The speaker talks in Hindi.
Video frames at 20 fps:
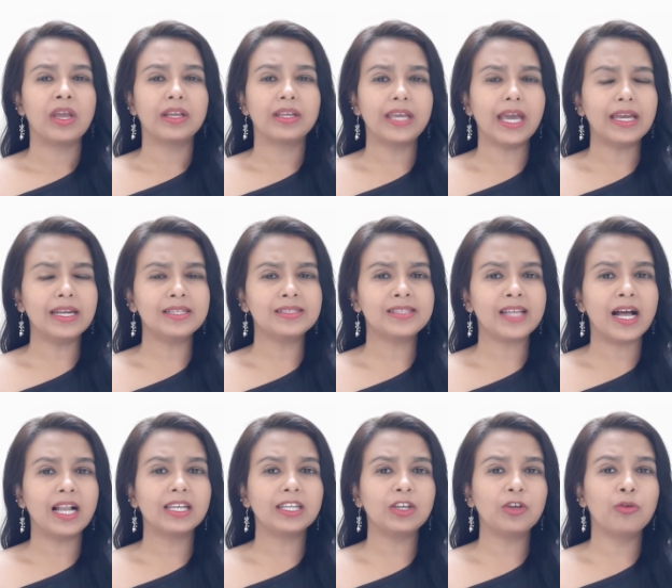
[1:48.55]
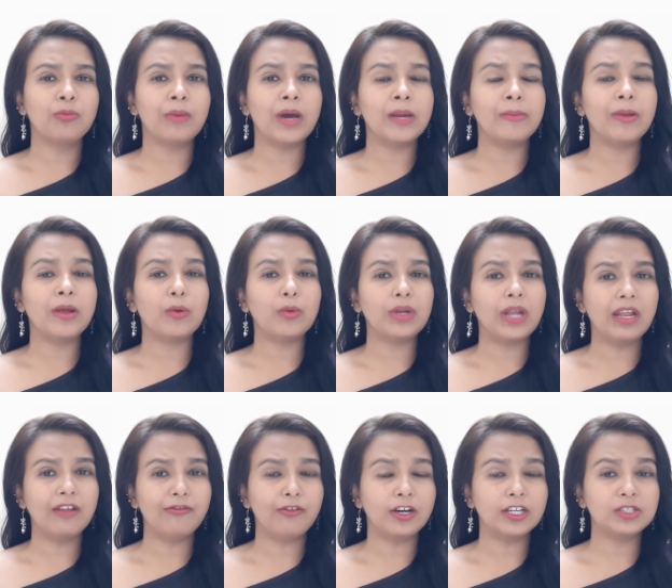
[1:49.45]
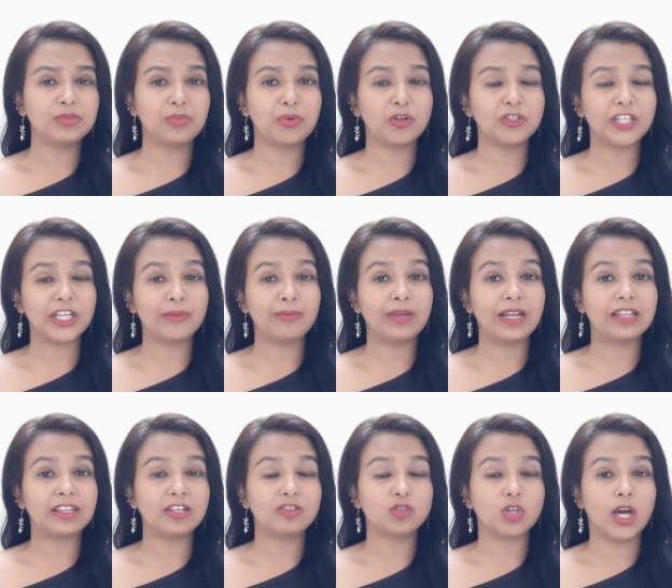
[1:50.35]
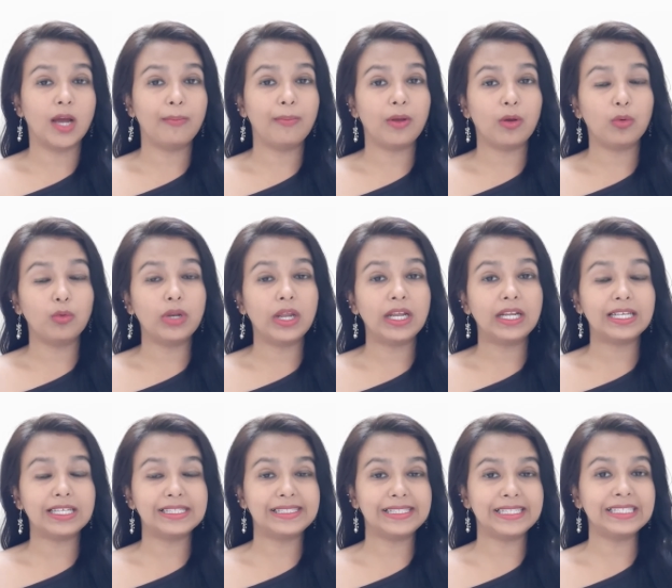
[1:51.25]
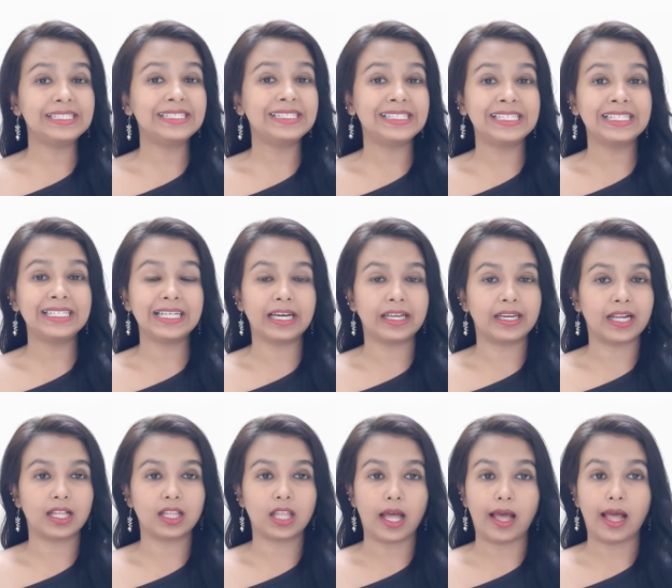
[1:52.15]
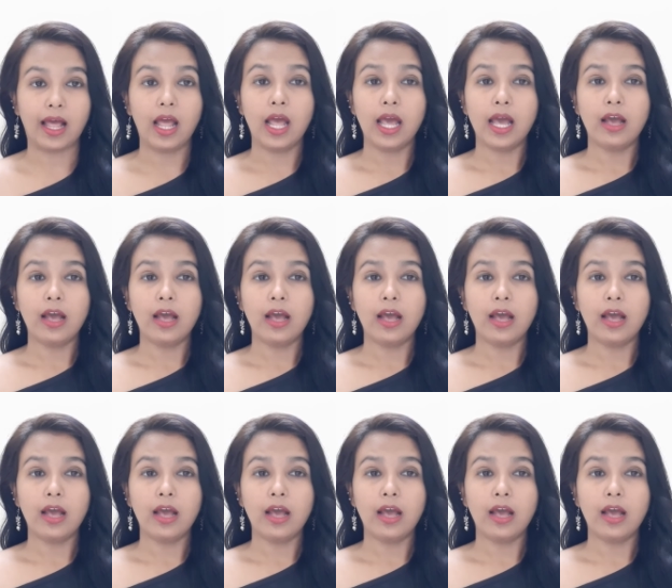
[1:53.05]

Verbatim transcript: ग्यारह साल की उम्र में उन्हें फर्स्ट प्रोजेक्ट मिला था जहाँ पर उन्हें किसिंग सीन करना था